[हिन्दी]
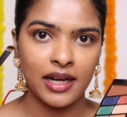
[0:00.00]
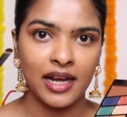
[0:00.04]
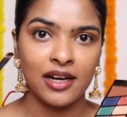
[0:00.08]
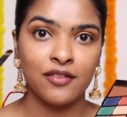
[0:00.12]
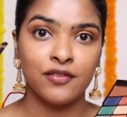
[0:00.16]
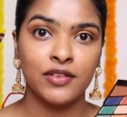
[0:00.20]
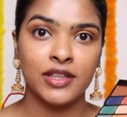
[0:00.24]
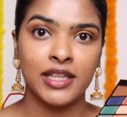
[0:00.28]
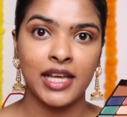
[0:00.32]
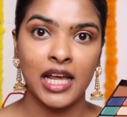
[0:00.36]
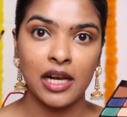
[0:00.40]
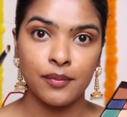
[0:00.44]

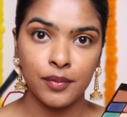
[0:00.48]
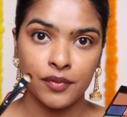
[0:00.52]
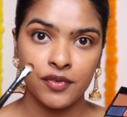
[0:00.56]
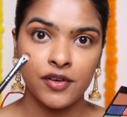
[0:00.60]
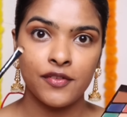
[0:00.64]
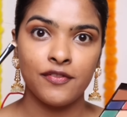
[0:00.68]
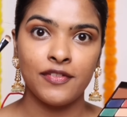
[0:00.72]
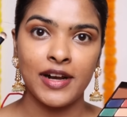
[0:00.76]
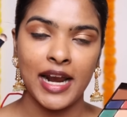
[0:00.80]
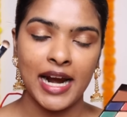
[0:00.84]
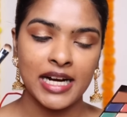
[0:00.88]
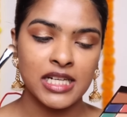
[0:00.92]
एंड विद द हेल्प
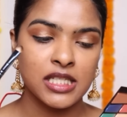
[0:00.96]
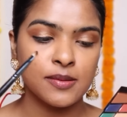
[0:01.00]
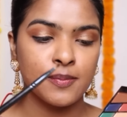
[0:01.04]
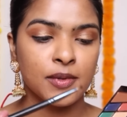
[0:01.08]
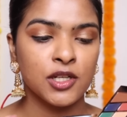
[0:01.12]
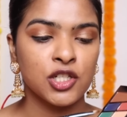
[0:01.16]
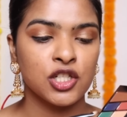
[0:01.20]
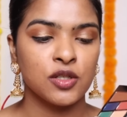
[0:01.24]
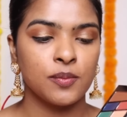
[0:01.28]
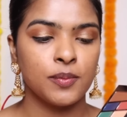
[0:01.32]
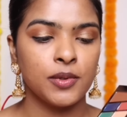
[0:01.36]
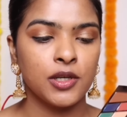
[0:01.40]
ऑफ अ फ्लैट
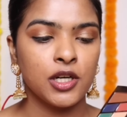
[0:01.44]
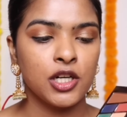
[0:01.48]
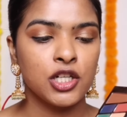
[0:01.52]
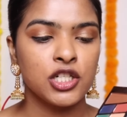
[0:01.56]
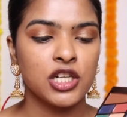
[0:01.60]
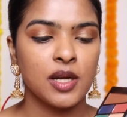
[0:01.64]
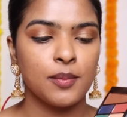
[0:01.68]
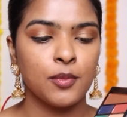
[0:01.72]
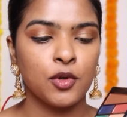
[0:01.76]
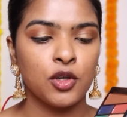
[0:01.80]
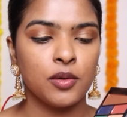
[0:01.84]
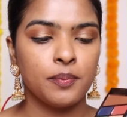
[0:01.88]
स्मजर
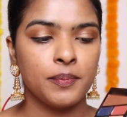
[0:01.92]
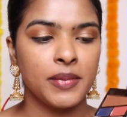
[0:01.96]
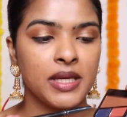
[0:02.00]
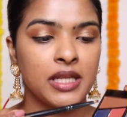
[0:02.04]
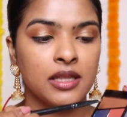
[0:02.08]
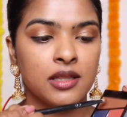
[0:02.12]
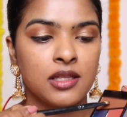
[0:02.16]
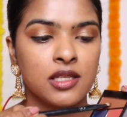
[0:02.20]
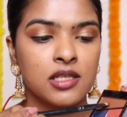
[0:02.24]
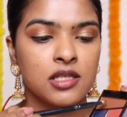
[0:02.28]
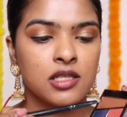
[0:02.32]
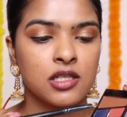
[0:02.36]
ब्रश आई एम going to
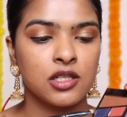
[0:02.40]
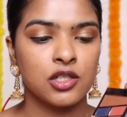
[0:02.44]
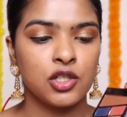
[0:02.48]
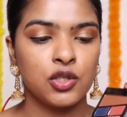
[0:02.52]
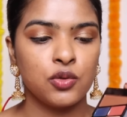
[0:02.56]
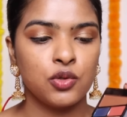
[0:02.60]
pick this